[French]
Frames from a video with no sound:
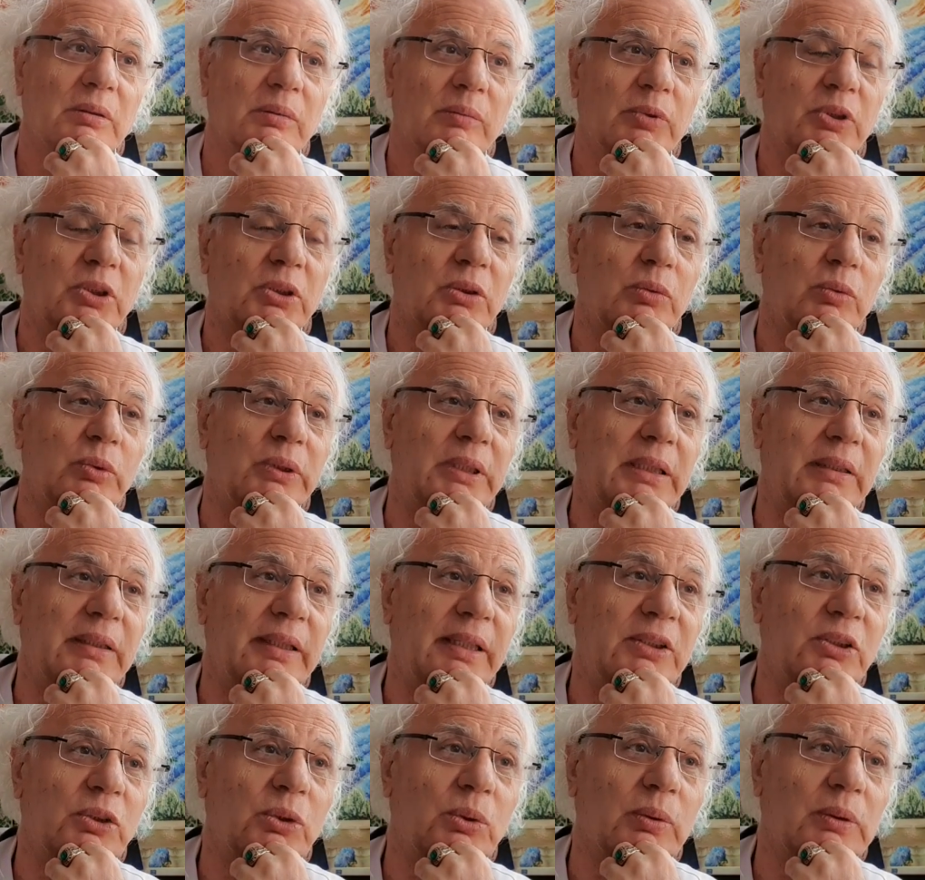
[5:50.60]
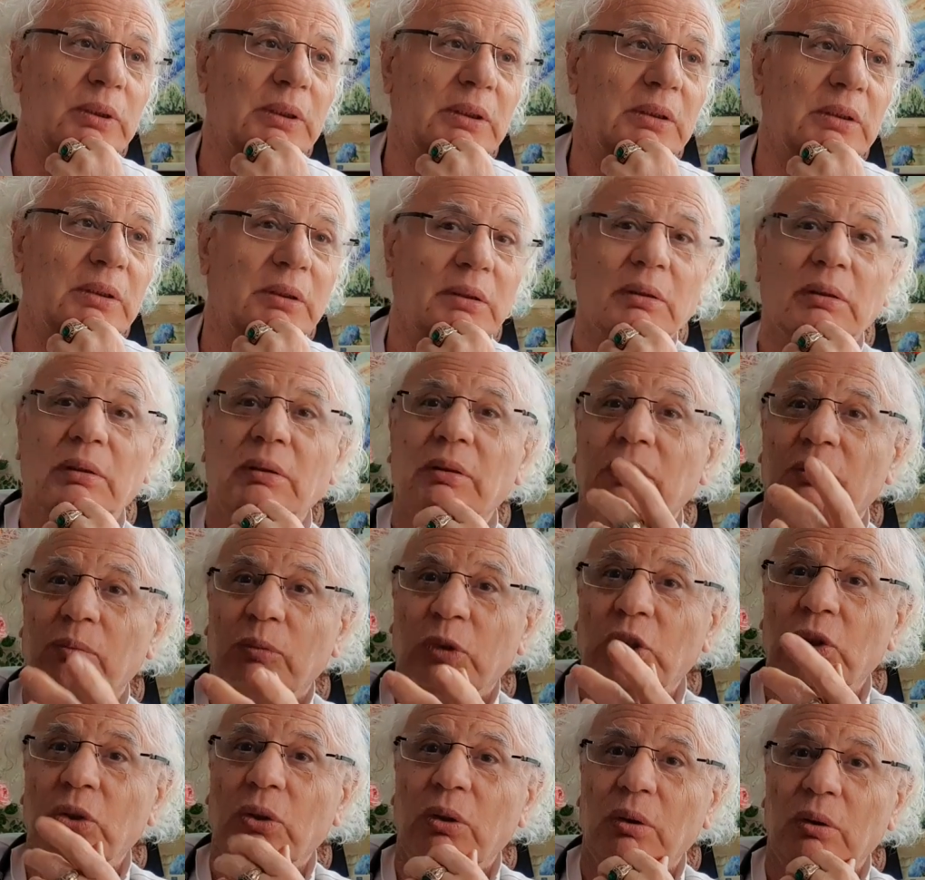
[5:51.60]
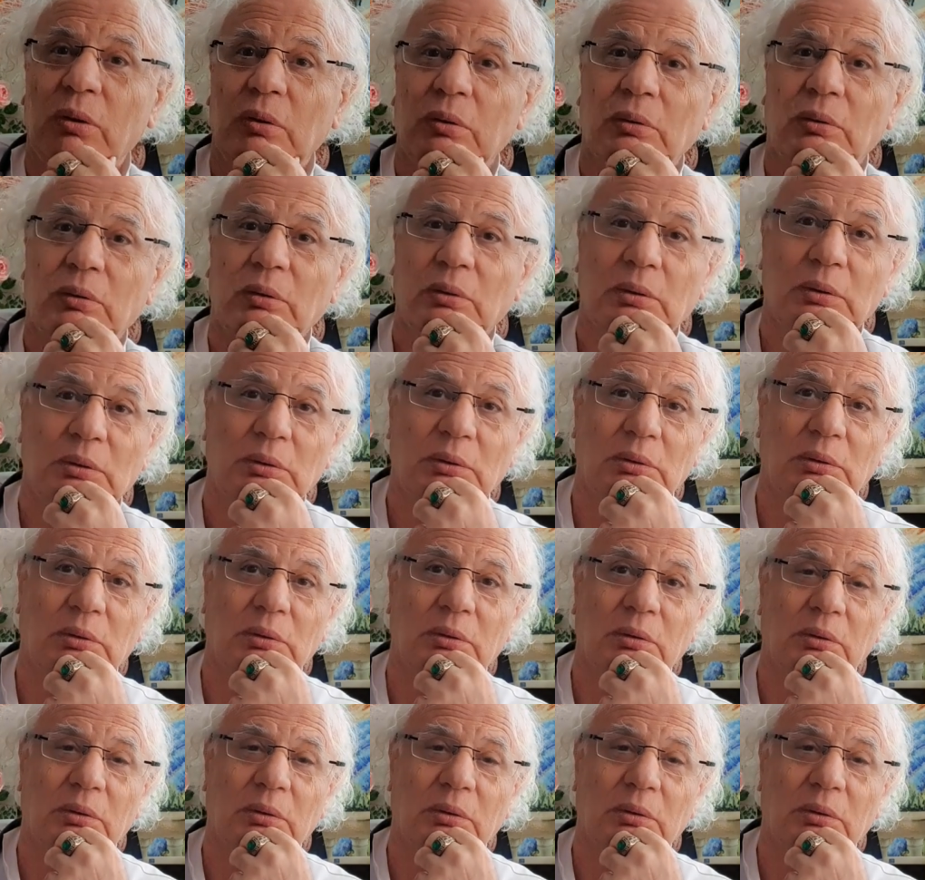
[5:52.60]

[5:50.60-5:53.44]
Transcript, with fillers: Puisque vous êtes instruite. Monsieur ah,